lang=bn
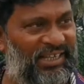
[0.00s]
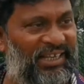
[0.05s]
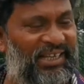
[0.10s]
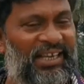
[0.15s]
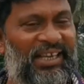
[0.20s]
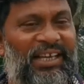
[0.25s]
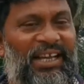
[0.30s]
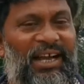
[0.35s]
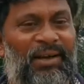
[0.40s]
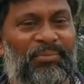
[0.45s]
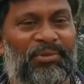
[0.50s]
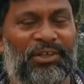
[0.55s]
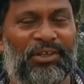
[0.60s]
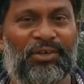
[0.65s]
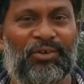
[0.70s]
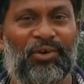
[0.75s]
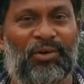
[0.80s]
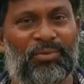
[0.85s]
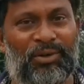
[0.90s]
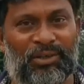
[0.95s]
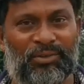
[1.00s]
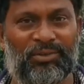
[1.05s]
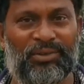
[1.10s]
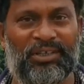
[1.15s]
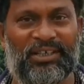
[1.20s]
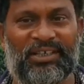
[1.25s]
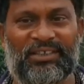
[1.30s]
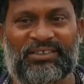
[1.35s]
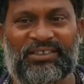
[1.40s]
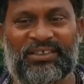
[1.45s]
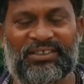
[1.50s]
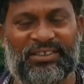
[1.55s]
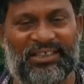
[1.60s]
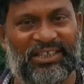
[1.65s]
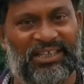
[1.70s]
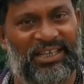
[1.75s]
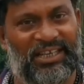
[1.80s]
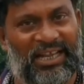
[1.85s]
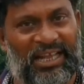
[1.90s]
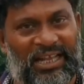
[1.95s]
দেখেই আমি অবাক হয়ে গেছি
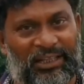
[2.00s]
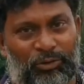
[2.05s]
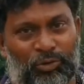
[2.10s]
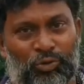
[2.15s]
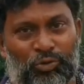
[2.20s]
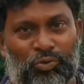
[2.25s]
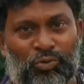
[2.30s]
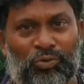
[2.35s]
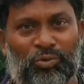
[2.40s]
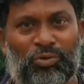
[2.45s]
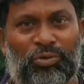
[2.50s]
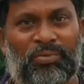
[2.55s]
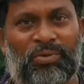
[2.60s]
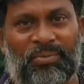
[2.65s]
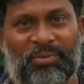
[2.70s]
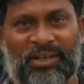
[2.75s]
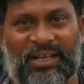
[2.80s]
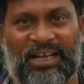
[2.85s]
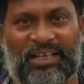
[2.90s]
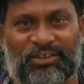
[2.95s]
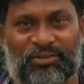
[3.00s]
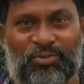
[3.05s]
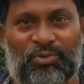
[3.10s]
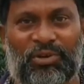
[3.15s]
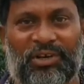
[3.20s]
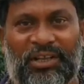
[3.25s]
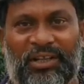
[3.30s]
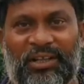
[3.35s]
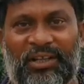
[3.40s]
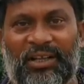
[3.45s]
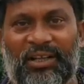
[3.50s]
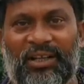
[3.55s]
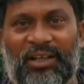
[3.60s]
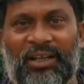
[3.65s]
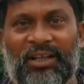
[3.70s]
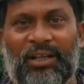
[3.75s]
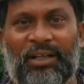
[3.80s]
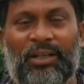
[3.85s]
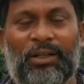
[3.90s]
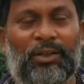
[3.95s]
যে এরা এত সুন্দরভাবে কাজ করে
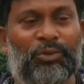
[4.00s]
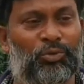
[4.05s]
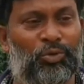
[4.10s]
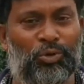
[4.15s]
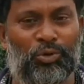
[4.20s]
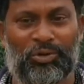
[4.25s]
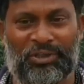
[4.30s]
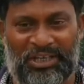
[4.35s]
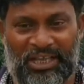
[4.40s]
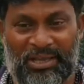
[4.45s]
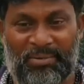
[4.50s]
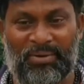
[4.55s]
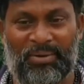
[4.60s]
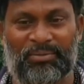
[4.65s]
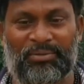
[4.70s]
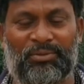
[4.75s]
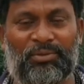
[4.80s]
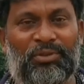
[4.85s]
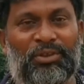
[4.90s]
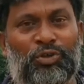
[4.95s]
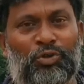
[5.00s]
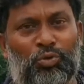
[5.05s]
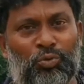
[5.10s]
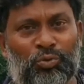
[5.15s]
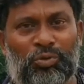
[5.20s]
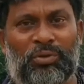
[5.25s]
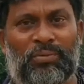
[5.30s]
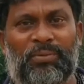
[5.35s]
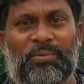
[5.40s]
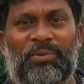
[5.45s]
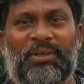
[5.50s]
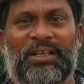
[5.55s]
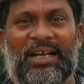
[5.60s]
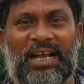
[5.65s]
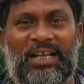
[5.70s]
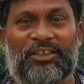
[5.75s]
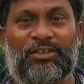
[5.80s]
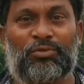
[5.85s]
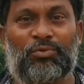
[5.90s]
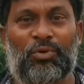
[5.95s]
তো এইভাবে যদি সুন্দরভাবে
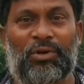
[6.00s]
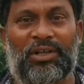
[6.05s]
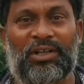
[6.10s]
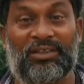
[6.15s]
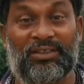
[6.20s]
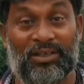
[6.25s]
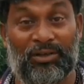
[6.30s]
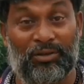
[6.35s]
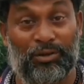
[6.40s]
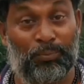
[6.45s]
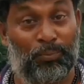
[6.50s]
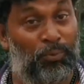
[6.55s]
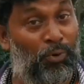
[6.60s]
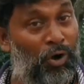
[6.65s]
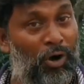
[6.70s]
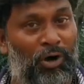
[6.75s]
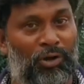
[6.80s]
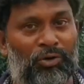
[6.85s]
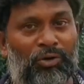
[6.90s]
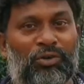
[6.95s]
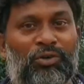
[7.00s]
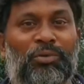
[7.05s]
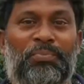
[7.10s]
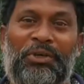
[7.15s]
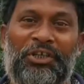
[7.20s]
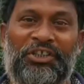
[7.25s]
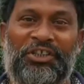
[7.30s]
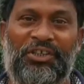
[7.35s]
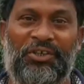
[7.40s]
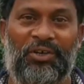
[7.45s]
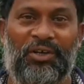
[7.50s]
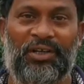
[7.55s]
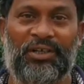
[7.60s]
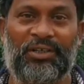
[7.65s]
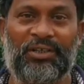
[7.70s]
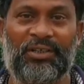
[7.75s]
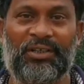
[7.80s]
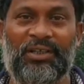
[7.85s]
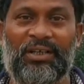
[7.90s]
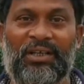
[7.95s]
কাজ করে তাহলে ফলনও বেশি
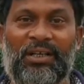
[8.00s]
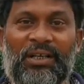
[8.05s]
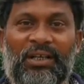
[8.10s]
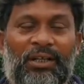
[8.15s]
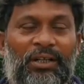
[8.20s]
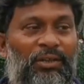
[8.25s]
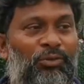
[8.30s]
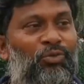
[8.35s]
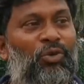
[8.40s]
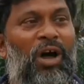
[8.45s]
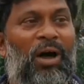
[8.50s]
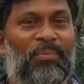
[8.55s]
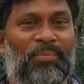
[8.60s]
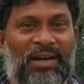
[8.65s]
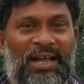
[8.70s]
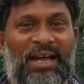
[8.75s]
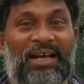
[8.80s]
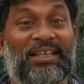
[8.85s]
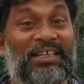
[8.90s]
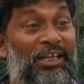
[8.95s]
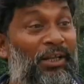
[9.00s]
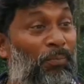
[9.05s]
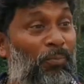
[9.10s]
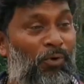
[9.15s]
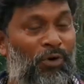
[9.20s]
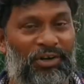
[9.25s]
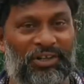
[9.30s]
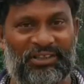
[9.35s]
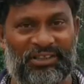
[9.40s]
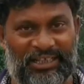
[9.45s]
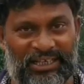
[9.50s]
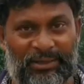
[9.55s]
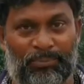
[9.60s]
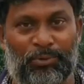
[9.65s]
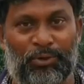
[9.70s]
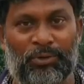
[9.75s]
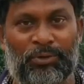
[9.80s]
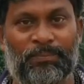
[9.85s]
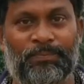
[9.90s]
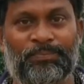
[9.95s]
হয় তো আমরা এরপরে
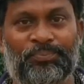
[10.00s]
দেখব